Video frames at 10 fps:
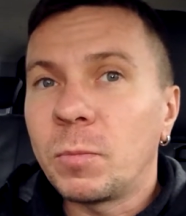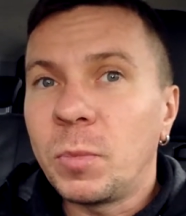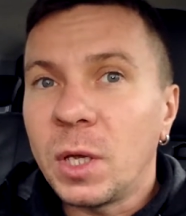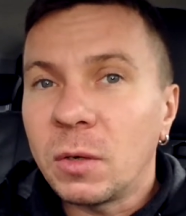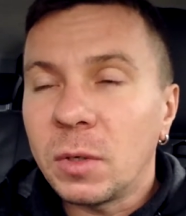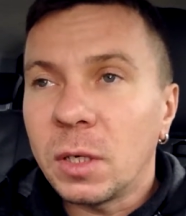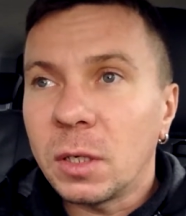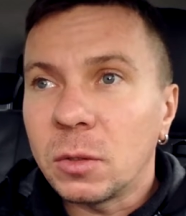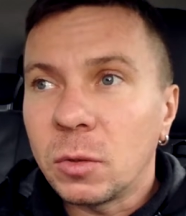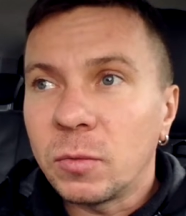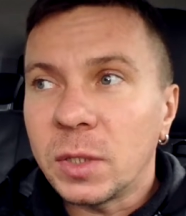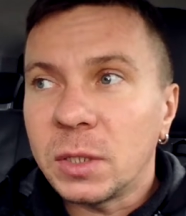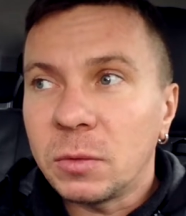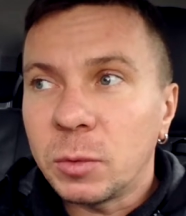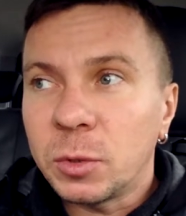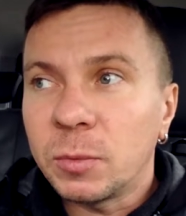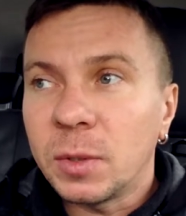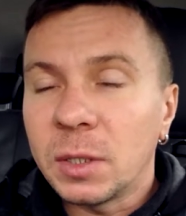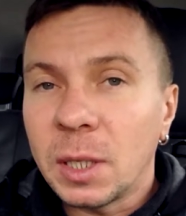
первый аэродром в России. В общем,